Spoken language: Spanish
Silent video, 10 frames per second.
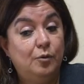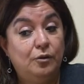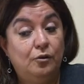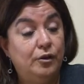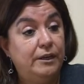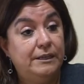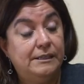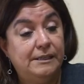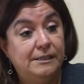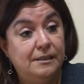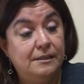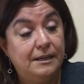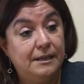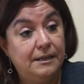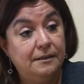bueno, lo que
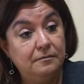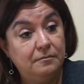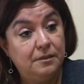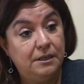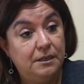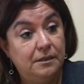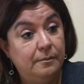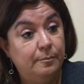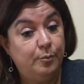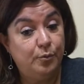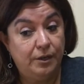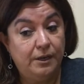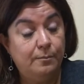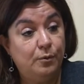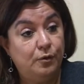necesitaran, eh,
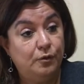pudiéramos